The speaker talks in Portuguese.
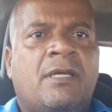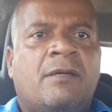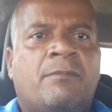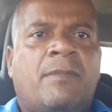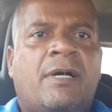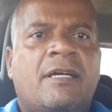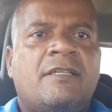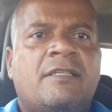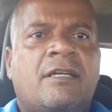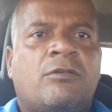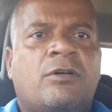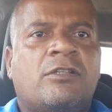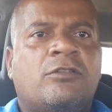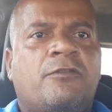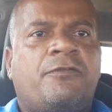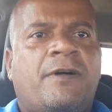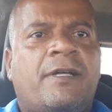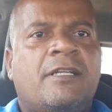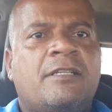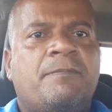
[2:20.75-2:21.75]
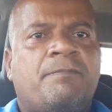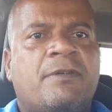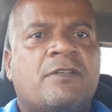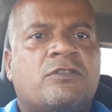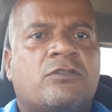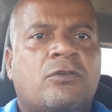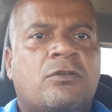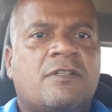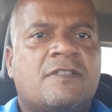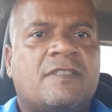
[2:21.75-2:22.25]
Mas agora estou falando de
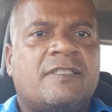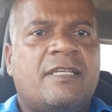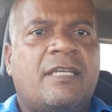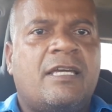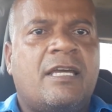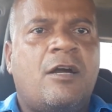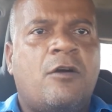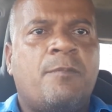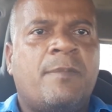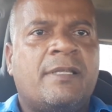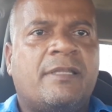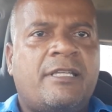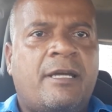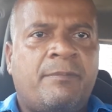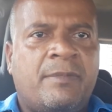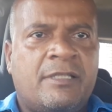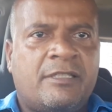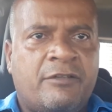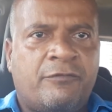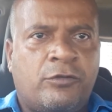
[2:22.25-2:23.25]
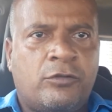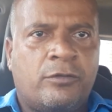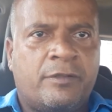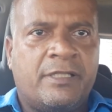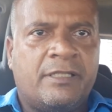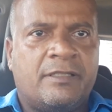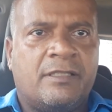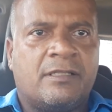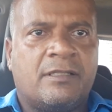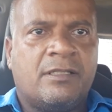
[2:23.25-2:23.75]
pessoas que realmente têm a mente
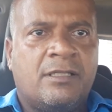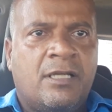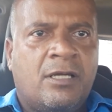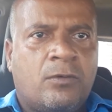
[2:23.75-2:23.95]
evoluída,